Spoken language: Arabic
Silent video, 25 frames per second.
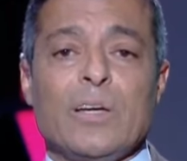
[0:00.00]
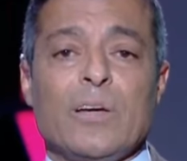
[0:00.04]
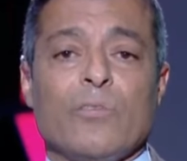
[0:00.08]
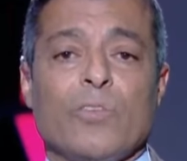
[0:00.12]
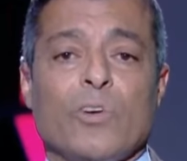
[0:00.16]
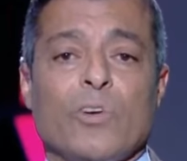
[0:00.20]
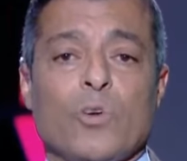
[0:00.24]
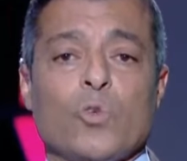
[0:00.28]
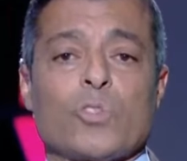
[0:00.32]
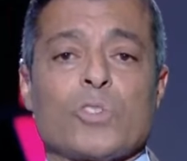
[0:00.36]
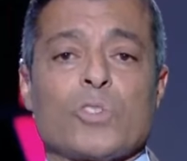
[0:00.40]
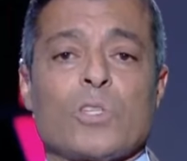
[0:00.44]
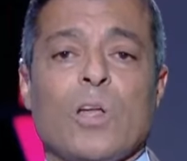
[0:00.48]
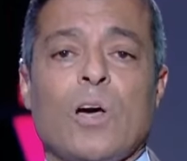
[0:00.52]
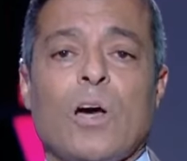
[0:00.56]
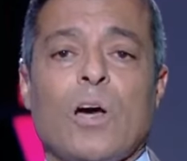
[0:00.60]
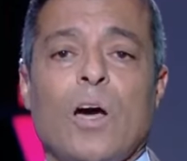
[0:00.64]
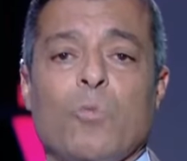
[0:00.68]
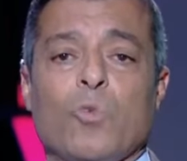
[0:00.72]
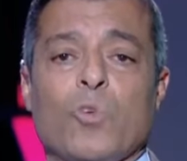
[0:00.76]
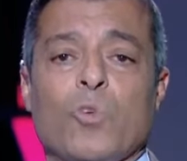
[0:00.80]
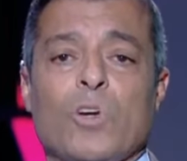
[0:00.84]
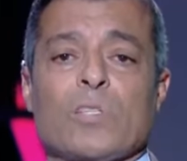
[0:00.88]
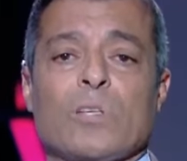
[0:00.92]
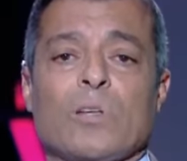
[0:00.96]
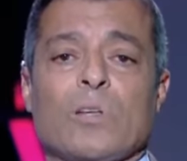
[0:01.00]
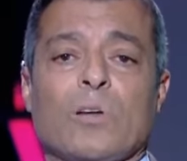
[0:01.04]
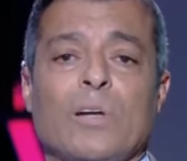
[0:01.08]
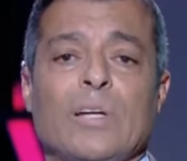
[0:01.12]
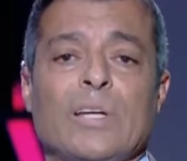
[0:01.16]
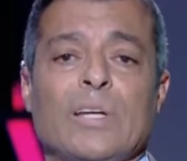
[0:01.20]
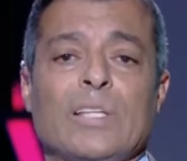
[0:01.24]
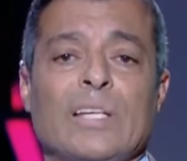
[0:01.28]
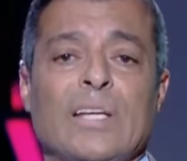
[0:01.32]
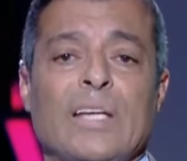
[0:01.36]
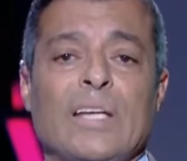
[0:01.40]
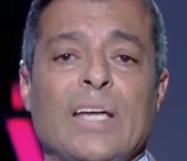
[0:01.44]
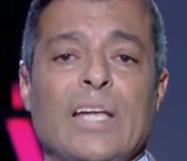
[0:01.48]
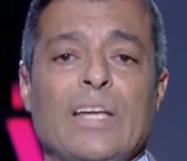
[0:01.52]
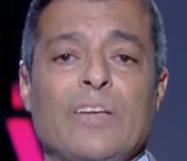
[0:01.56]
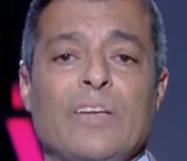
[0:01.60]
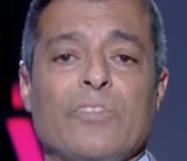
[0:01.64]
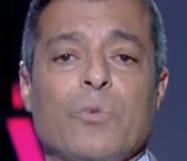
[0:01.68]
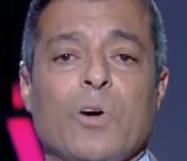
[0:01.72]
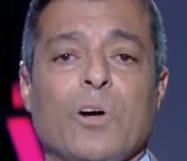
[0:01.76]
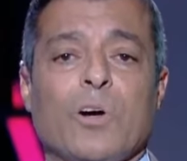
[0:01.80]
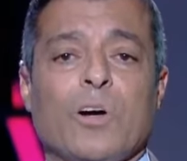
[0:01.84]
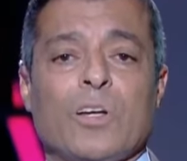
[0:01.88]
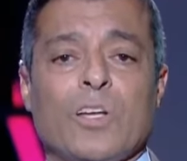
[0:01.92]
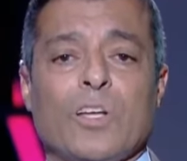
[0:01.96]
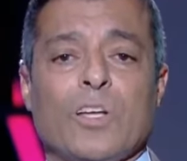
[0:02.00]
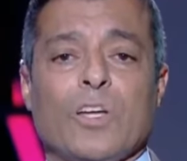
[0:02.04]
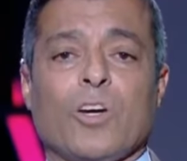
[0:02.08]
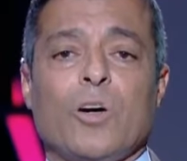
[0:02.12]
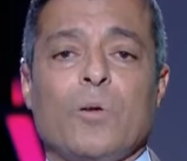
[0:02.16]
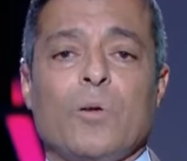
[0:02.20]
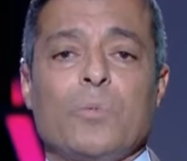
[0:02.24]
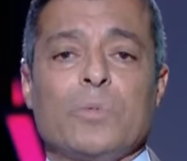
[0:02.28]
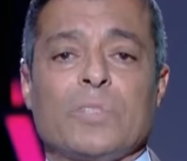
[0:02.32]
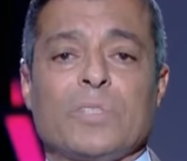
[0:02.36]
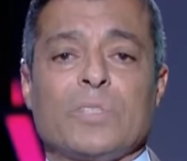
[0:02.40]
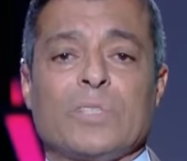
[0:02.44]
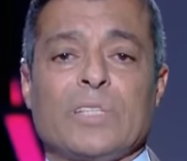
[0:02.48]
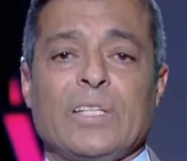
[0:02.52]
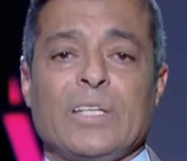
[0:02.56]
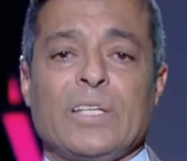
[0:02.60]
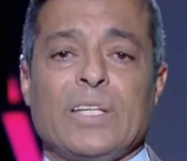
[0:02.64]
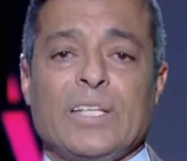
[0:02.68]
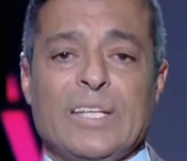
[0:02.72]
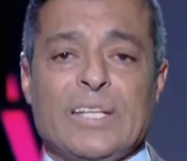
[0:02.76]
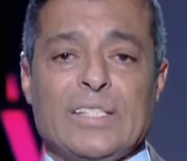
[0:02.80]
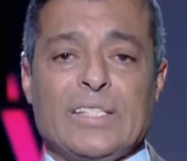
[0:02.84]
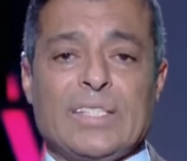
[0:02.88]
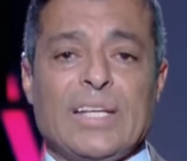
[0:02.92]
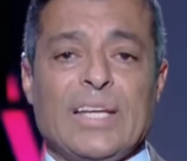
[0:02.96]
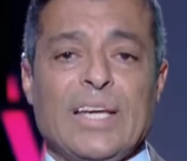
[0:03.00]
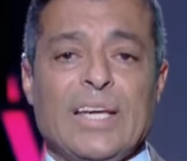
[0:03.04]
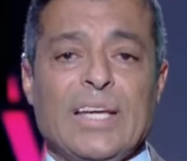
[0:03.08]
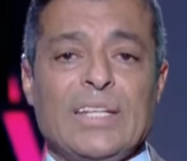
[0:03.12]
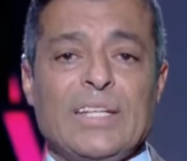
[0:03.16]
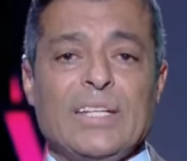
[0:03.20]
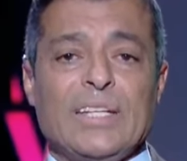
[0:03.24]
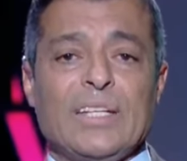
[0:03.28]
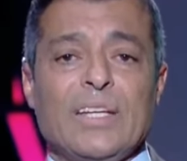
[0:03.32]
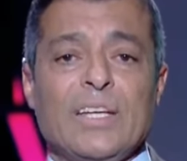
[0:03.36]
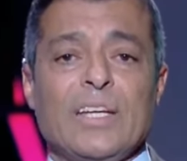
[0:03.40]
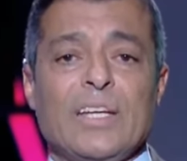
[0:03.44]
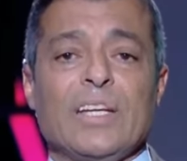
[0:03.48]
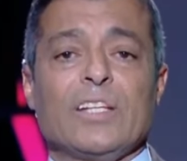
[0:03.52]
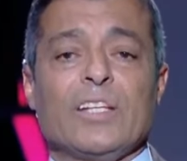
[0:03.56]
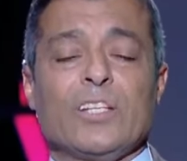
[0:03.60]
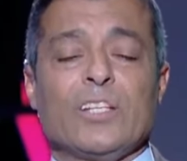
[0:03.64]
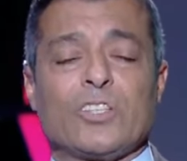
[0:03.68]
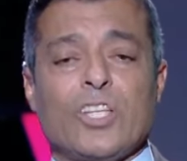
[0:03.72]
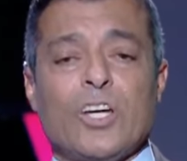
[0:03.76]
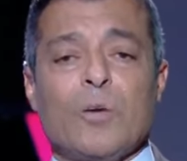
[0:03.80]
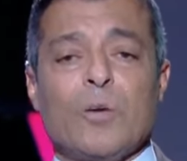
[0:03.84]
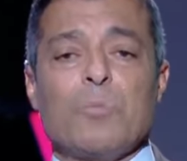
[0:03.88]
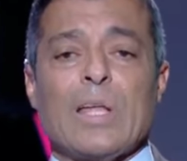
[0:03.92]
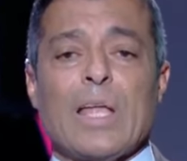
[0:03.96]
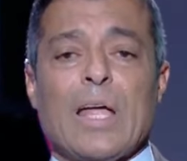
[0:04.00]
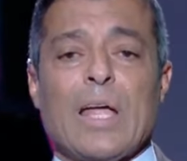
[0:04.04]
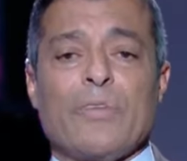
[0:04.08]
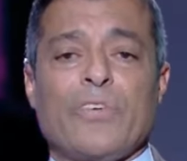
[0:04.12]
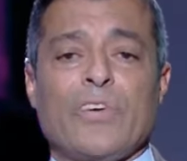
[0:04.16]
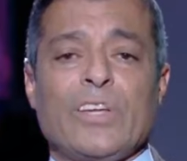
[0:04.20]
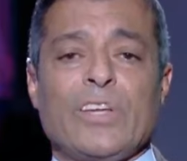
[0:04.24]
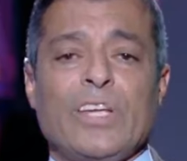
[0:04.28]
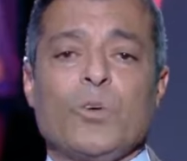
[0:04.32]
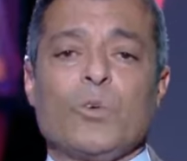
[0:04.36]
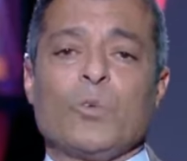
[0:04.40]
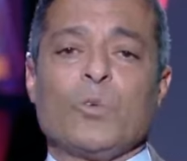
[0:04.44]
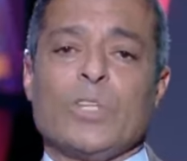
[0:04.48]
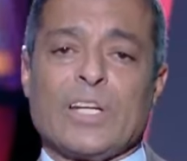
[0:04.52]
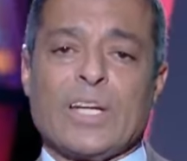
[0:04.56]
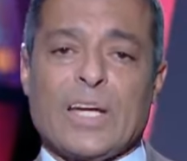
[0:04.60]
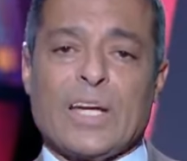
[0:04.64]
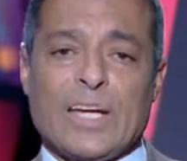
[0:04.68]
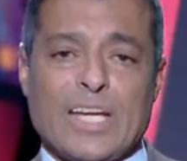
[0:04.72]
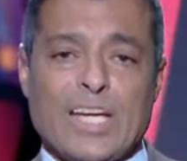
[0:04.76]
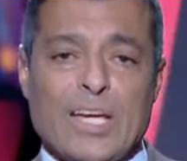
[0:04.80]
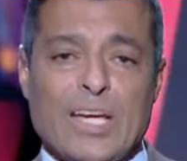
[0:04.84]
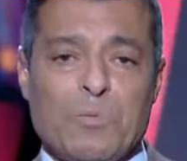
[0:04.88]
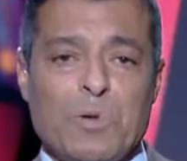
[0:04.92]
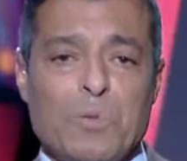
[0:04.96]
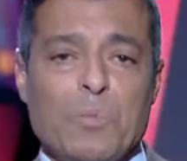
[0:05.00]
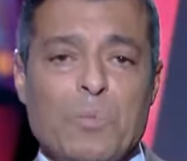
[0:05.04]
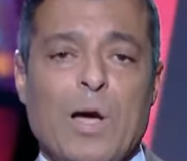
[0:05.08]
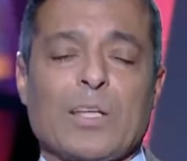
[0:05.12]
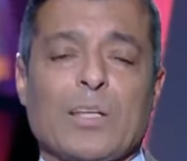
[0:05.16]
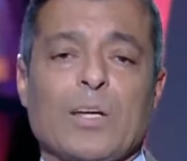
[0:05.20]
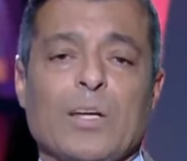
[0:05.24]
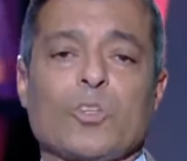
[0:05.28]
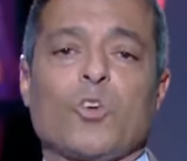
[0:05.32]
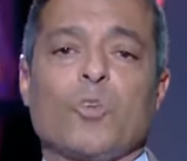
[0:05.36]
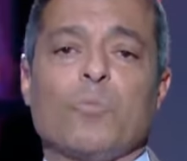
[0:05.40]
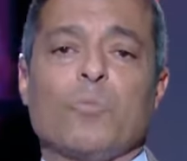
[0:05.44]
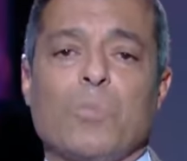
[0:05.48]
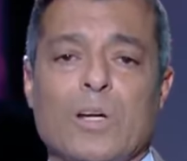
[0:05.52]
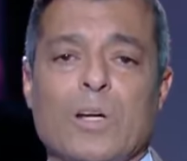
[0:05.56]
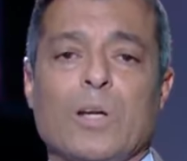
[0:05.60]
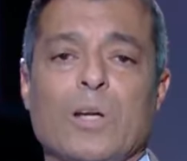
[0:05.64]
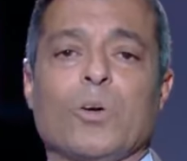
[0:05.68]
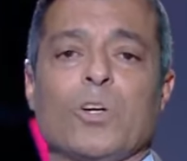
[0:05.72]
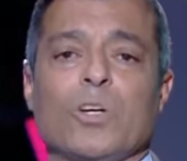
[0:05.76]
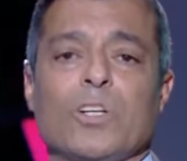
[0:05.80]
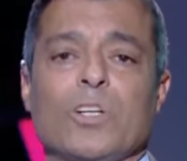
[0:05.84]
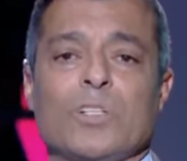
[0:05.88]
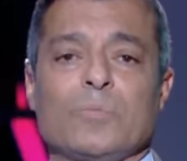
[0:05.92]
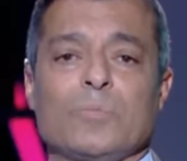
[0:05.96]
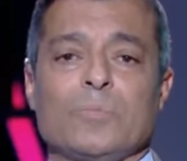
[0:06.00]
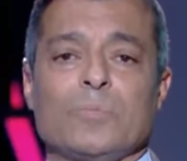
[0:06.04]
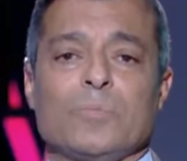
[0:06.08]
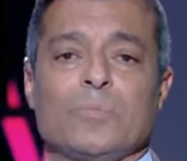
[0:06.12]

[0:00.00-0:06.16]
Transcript: فاروق صلاح مراسل قناه الاهلي في مقر اقامه النادي الاهلي نطمن على الفريق ونرجع نكمل مع حضراتكم مره اخرى